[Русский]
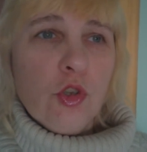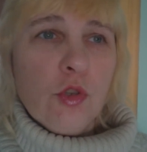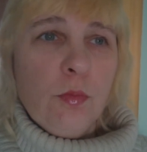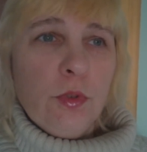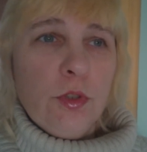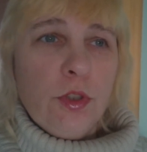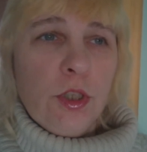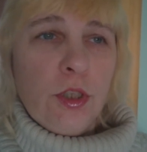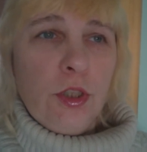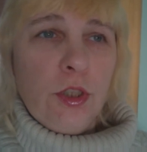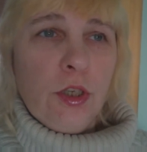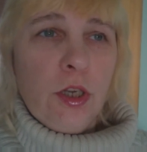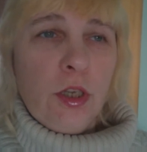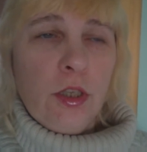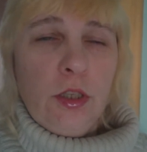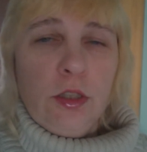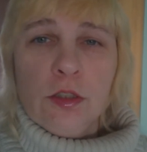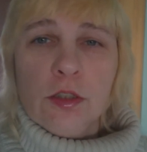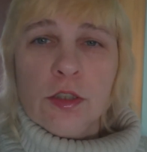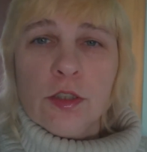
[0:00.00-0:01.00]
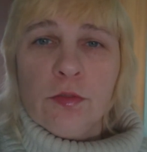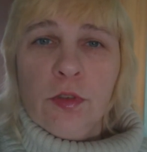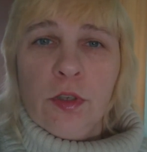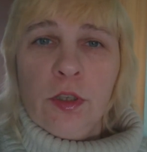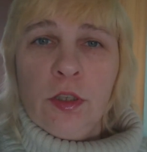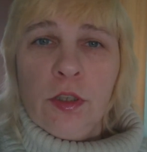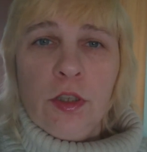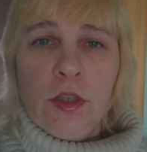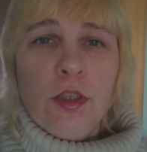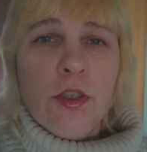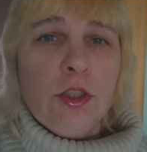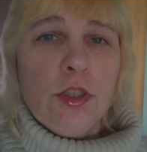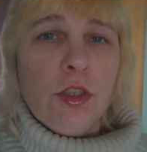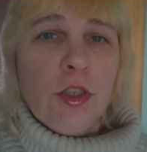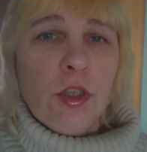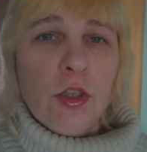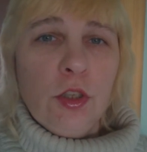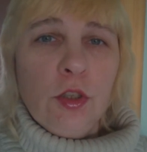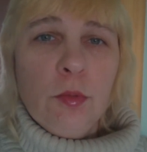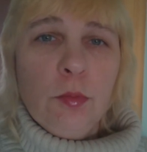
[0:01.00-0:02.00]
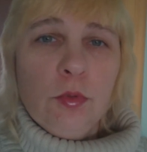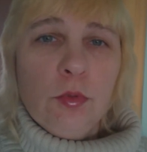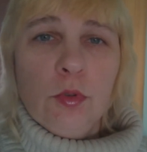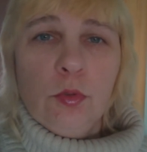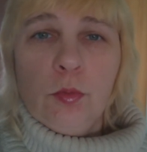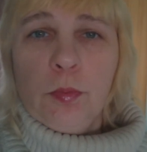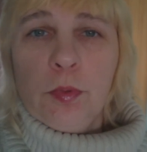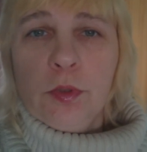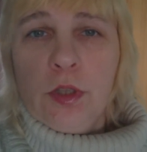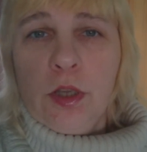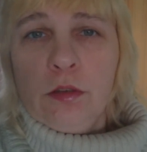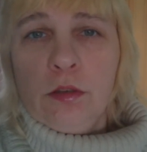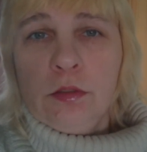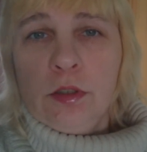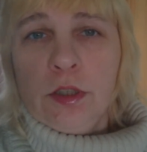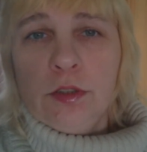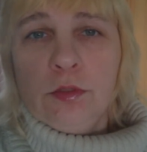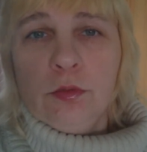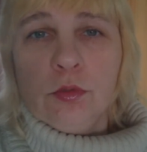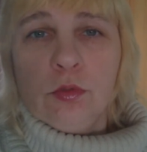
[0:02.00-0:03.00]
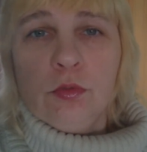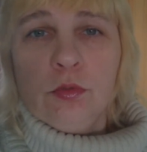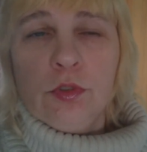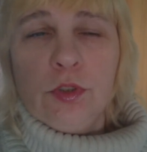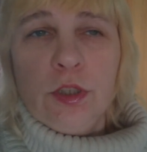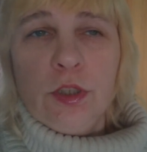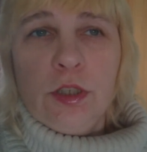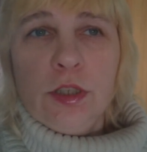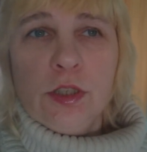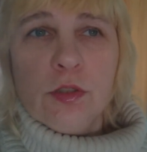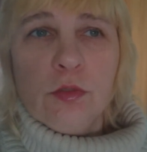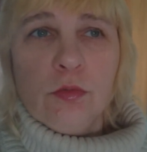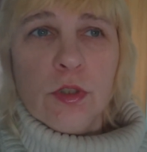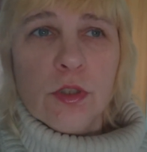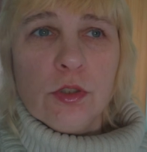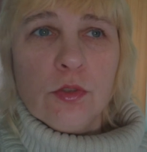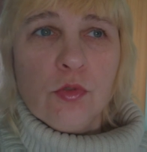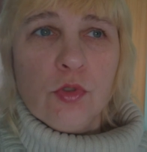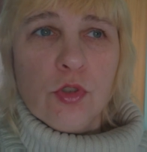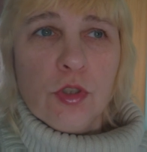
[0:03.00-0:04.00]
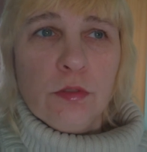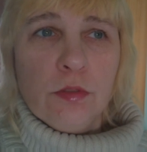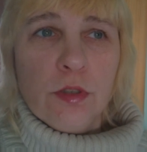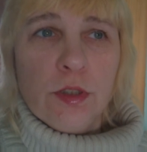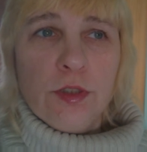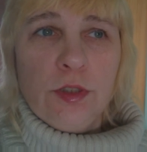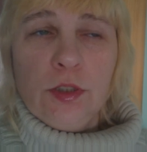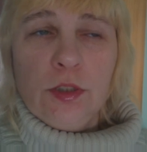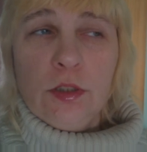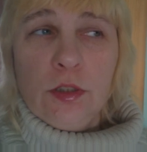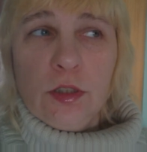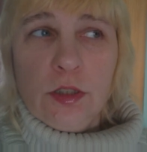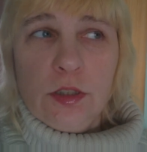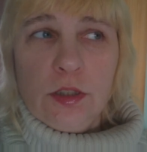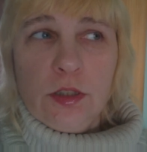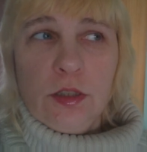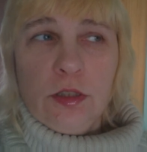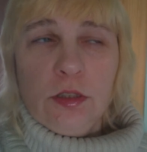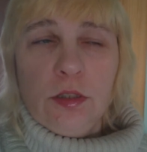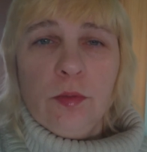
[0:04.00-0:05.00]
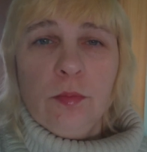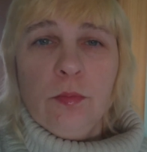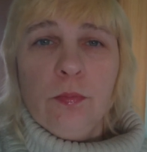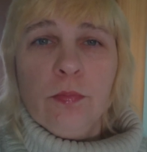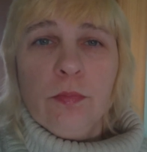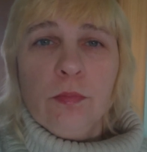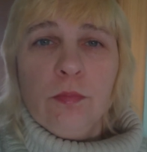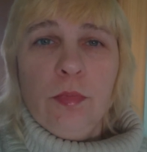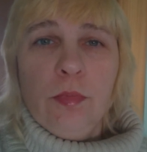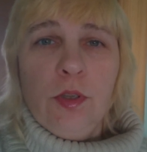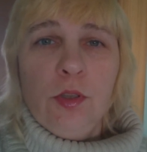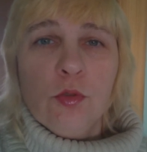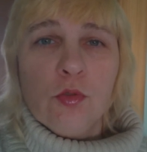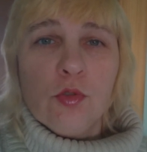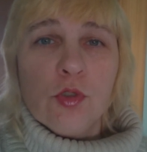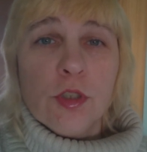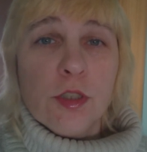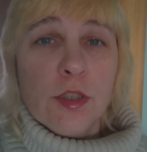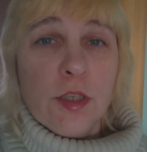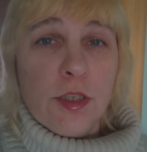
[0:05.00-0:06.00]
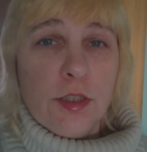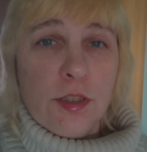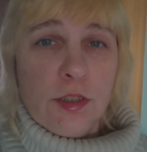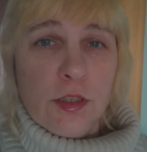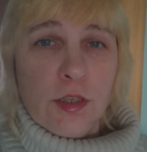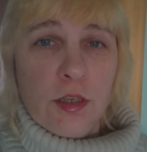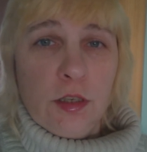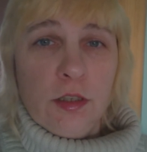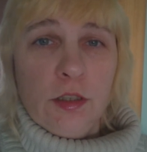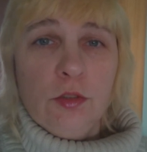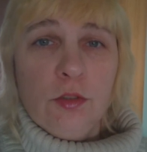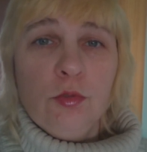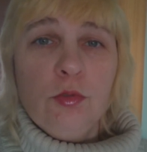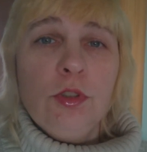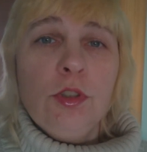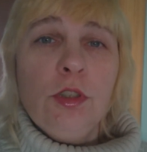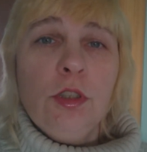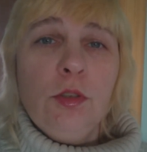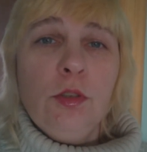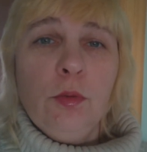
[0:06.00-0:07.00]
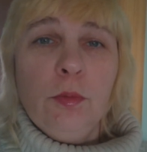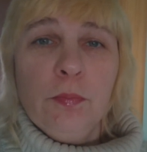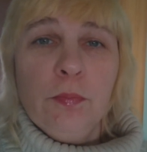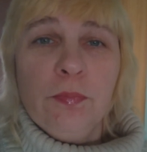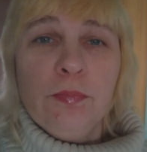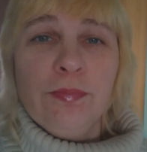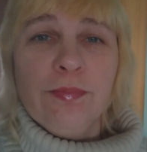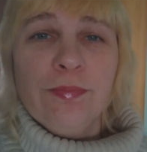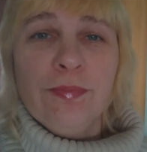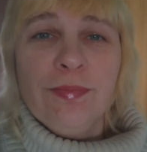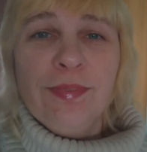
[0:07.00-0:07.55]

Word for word: Может быть, они какие-то свои идеи будут подавать. Вот у Василисы у нас уже возникла идея. Мы ее уже засняли, эту идею.